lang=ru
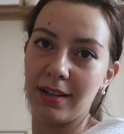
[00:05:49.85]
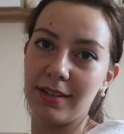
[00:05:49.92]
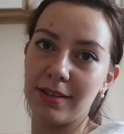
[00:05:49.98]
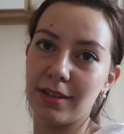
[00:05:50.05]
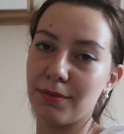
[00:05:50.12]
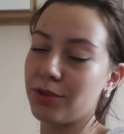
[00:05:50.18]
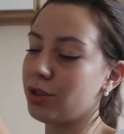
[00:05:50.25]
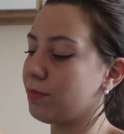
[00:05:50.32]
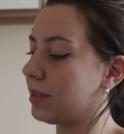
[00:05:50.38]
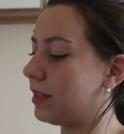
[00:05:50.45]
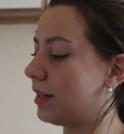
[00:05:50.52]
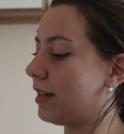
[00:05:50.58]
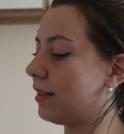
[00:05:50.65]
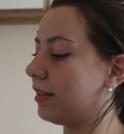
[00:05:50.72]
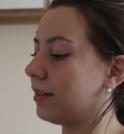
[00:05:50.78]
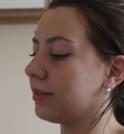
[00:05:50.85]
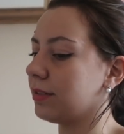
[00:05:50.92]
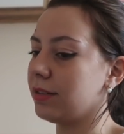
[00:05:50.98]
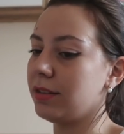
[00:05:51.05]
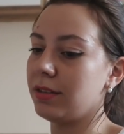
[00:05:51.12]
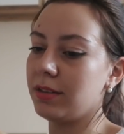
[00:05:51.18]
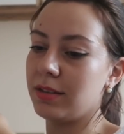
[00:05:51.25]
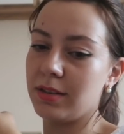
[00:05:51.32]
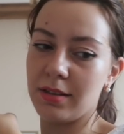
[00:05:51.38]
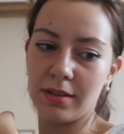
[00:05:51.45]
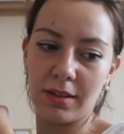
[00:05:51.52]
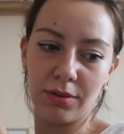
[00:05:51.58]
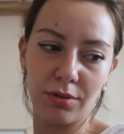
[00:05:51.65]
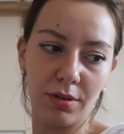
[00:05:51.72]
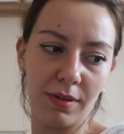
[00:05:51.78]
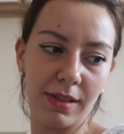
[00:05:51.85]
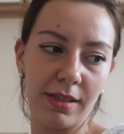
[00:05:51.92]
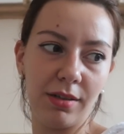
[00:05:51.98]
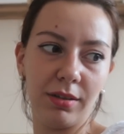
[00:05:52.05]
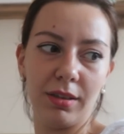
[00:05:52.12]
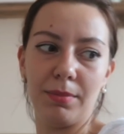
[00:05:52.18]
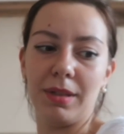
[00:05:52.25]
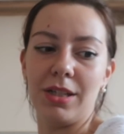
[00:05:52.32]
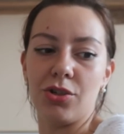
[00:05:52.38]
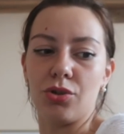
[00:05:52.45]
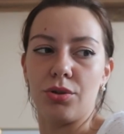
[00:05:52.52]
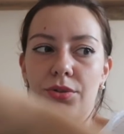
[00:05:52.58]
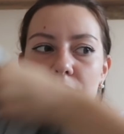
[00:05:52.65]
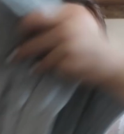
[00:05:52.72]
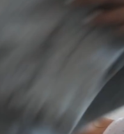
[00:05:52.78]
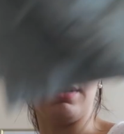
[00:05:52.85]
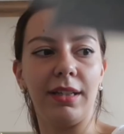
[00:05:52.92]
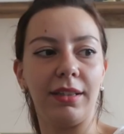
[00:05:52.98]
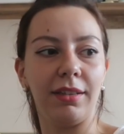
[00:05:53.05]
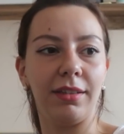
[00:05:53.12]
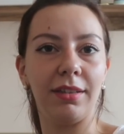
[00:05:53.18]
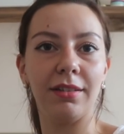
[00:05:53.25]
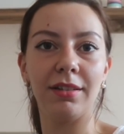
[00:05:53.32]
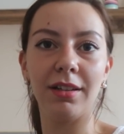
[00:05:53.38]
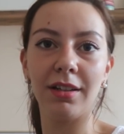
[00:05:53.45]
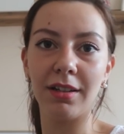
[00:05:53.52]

Они из того же материала, из которого сделаны мои шорты с вайкики.